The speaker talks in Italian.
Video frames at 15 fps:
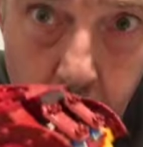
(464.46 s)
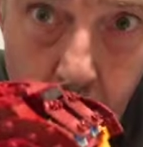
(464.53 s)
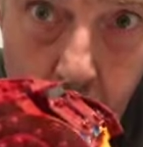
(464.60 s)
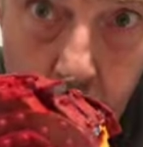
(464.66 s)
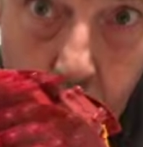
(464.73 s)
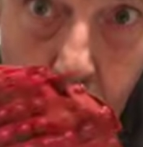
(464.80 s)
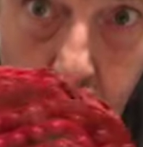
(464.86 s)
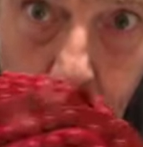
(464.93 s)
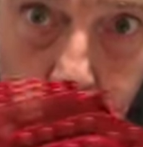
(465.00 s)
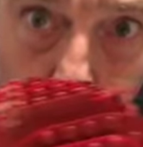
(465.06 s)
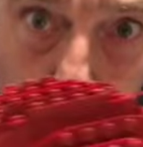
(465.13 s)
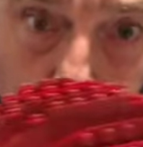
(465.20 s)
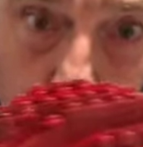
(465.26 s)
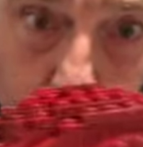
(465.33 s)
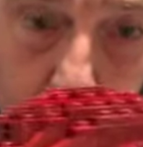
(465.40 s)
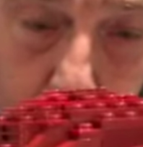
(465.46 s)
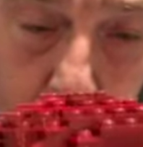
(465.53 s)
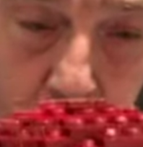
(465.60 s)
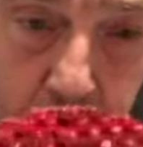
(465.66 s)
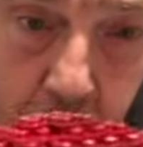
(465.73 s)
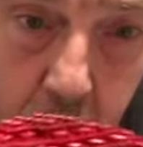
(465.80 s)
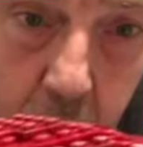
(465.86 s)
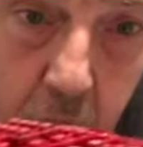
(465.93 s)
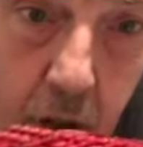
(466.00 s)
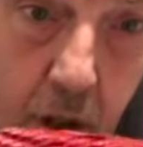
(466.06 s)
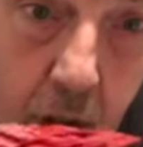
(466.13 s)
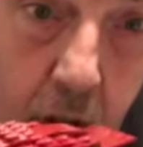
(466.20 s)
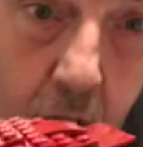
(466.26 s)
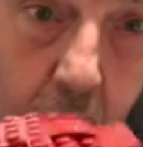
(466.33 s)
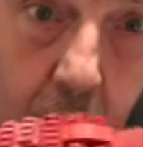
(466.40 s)
la seconda busta.
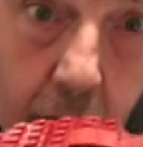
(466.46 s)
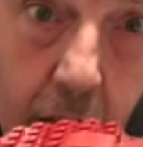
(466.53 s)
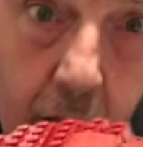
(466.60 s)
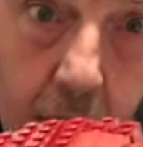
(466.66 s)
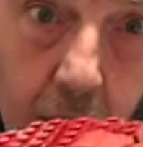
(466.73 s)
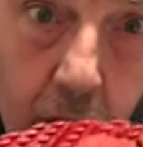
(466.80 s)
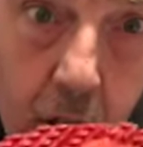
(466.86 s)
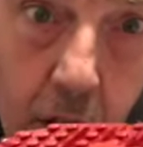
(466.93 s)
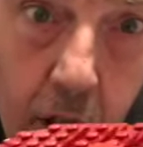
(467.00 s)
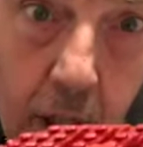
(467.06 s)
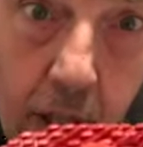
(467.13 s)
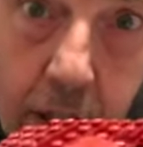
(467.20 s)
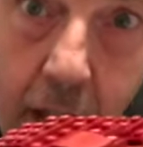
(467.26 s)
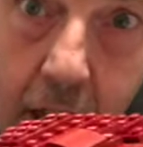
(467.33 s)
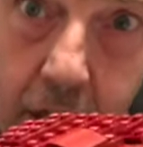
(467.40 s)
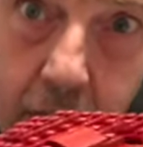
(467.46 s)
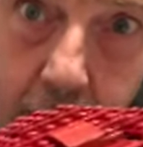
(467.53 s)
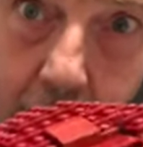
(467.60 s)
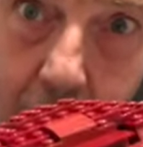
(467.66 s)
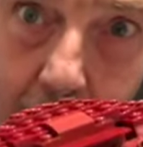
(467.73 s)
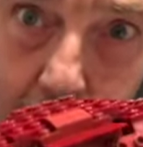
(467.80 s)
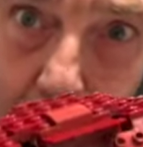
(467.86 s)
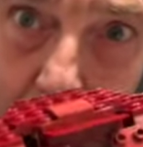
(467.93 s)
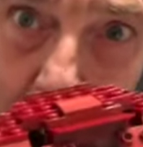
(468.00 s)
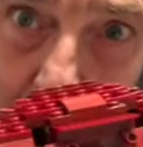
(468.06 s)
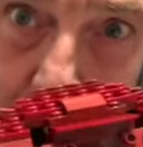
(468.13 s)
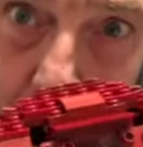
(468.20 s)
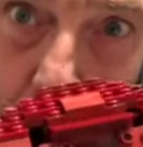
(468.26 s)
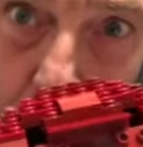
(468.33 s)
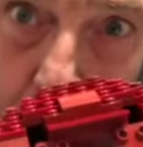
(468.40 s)
E la testa,
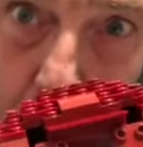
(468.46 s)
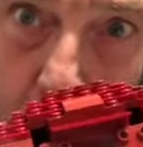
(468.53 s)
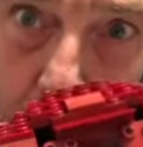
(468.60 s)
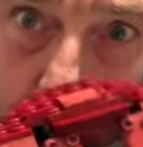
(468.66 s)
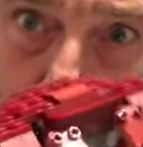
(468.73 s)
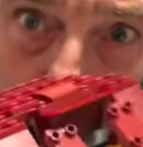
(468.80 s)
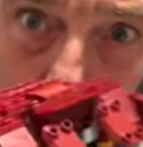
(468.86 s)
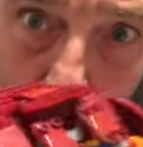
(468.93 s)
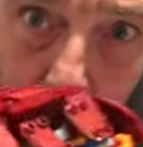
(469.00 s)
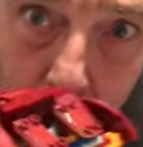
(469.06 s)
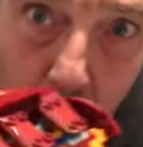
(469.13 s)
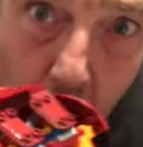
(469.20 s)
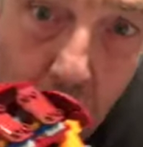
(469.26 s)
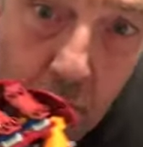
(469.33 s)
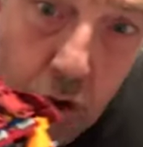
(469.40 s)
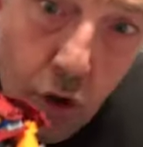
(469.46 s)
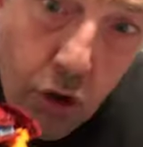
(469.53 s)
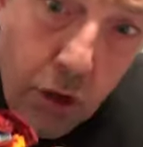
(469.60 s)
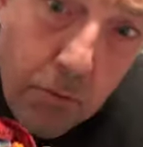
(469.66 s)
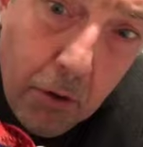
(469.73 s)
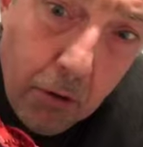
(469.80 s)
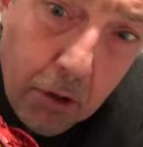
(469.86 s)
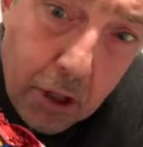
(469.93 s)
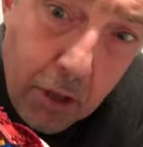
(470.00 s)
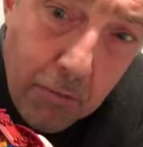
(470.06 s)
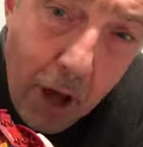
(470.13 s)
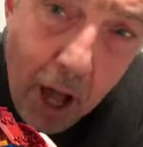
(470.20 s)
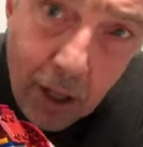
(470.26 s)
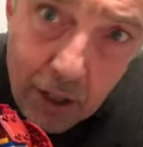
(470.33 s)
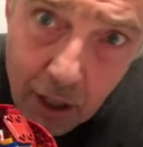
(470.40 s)
diciamo così, comincia a prendere forma. Ci sono sempre queste
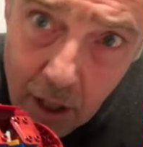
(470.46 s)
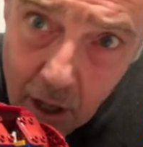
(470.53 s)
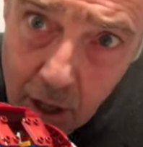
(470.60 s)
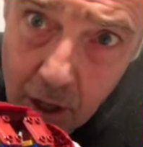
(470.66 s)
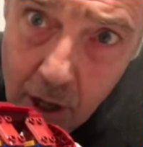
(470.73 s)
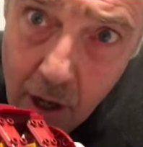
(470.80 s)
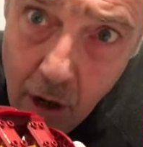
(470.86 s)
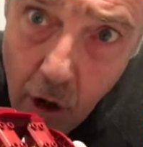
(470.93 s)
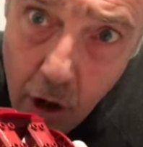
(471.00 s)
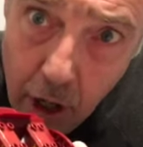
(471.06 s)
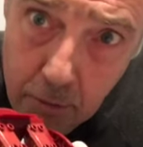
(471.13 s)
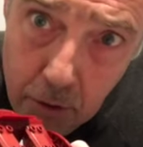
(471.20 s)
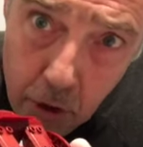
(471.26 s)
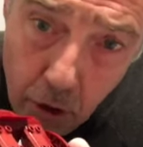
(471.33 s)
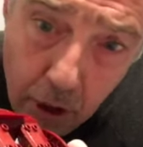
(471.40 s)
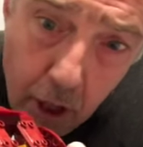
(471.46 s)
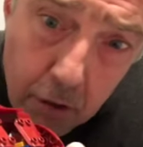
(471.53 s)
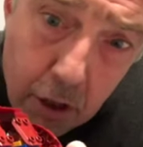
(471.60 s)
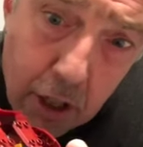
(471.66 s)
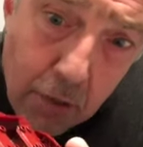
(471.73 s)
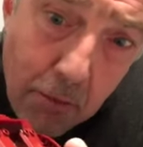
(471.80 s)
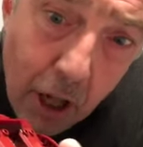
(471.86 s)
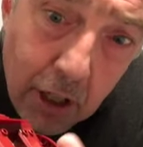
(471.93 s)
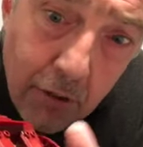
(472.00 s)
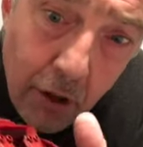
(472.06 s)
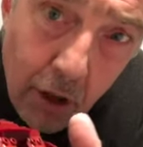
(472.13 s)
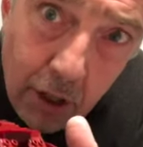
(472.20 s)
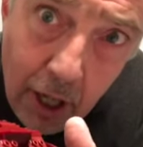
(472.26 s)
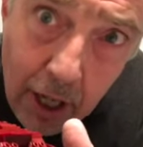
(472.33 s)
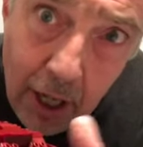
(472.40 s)
parti ho capito che a queste parti vanno
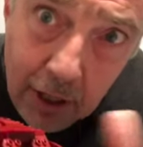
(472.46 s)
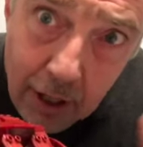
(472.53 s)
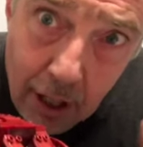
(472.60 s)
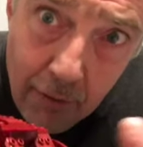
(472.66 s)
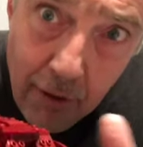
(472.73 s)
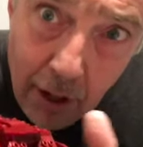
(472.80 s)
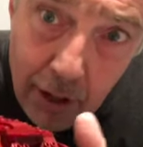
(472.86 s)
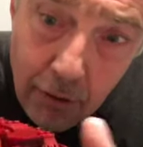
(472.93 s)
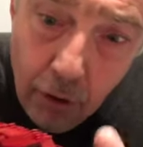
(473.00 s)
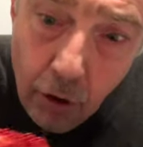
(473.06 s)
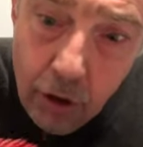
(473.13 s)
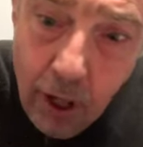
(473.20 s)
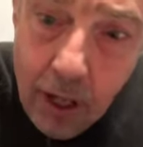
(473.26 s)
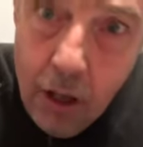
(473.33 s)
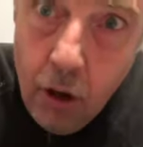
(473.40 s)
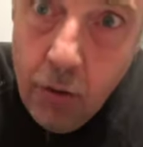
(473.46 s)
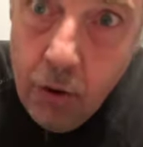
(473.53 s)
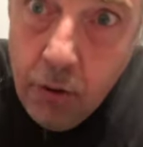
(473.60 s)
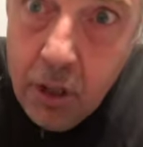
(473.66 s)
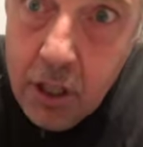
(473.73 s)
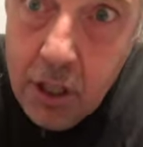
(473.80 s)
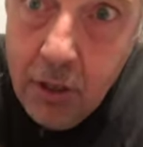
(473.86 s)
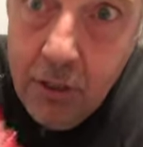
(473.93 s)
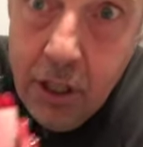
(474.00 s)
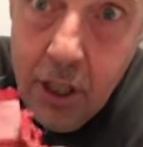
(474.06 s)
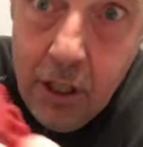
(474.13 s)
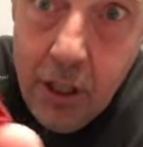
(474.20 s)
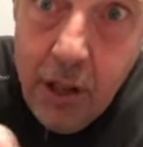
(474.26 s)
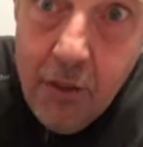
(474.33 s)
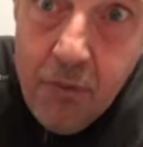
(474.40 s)
attaccate le parti frontali come questa
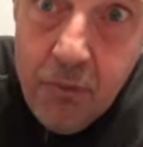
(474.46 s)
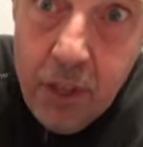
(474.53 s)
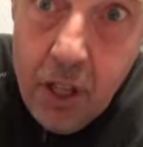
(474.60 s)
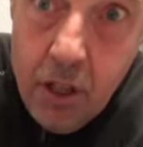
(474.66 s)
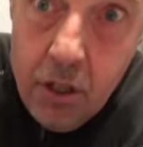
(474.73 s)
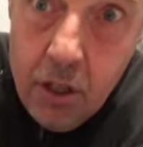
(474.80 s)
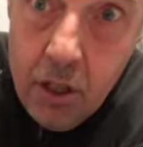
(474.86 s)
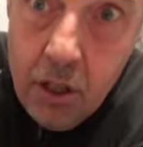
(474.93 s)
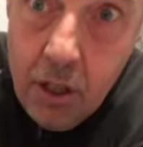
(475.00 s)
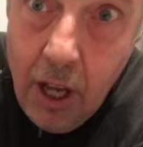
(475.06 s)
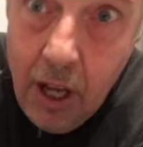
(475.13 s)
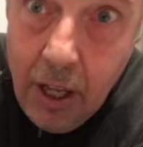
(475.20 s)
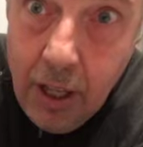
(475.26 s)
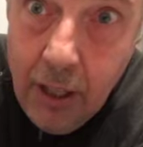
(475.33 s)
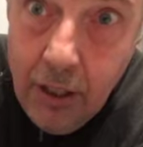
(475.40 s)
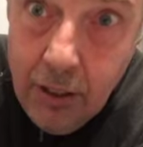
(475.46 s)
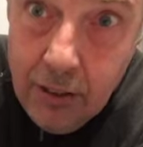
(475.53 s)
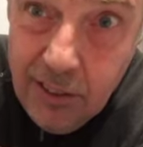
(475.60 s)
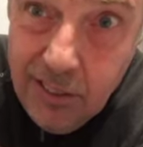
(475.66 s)
vedete si stacca